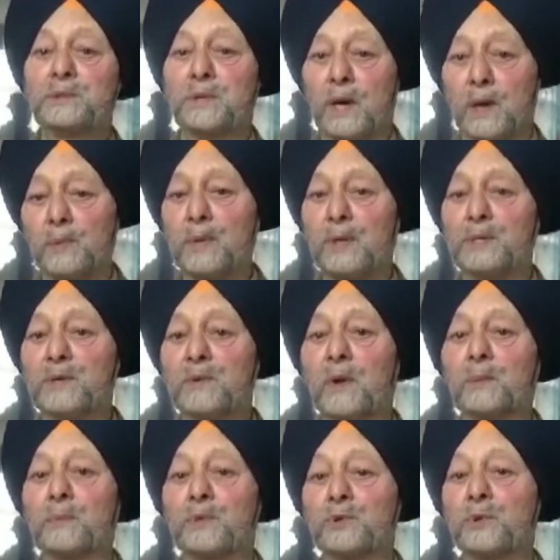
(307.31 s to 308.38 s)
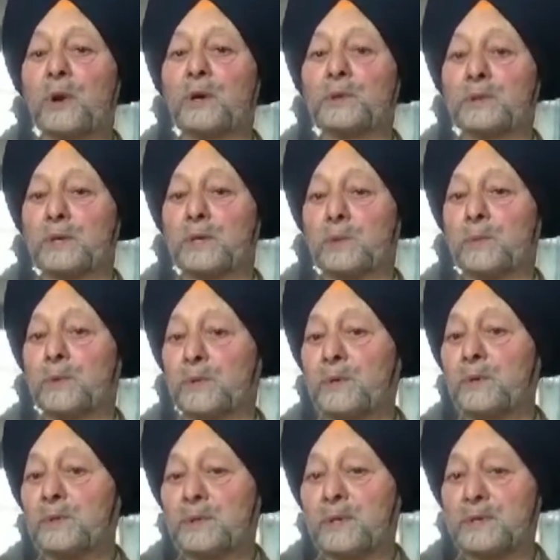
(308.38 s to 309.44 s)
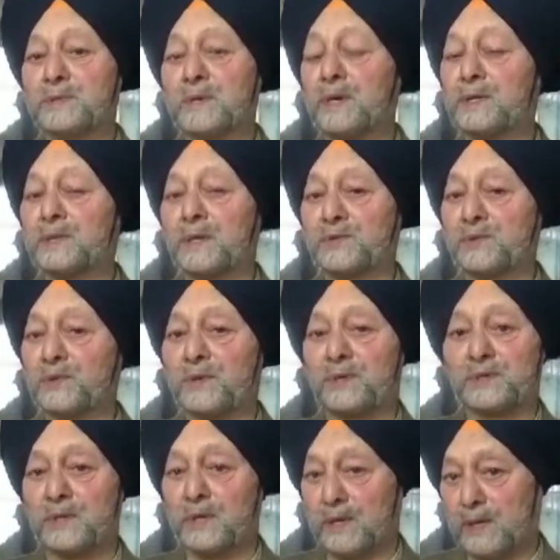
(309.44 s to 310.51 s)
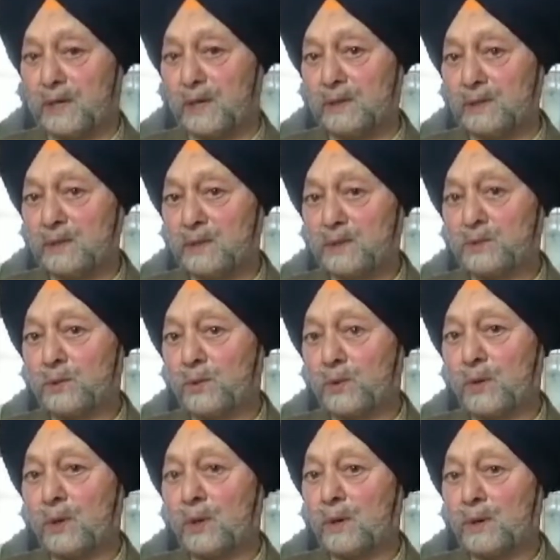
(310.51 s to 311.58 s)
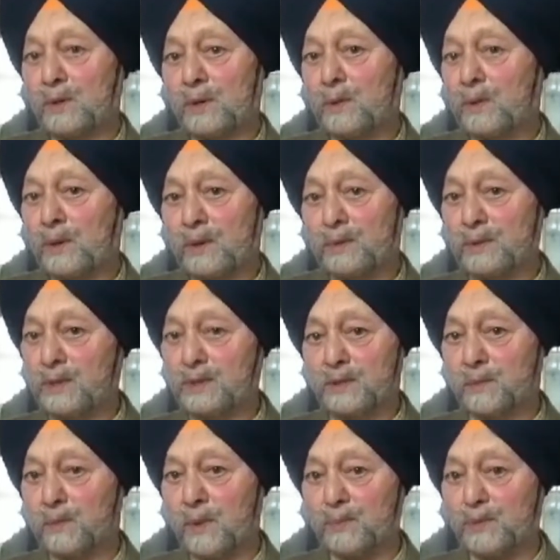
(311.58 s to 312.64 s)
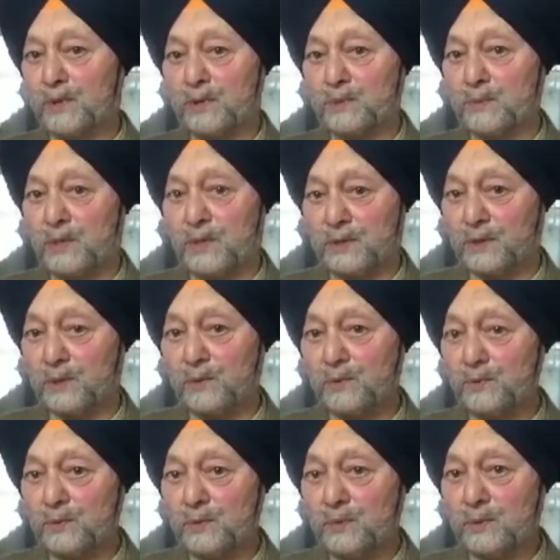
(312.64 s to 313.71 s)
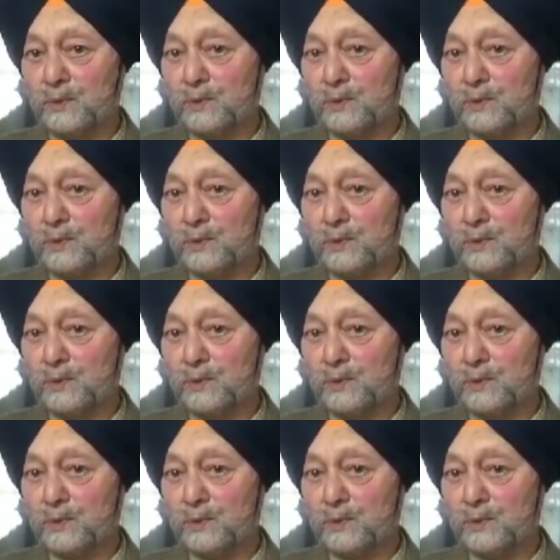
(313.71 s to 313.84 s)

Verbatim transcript: शाम का दीवान भी जो है तकरीबन दस साढ़े दस बजे तक चलेगा तो यहाँ तक मैं आपसे ख़त्म करता हूँ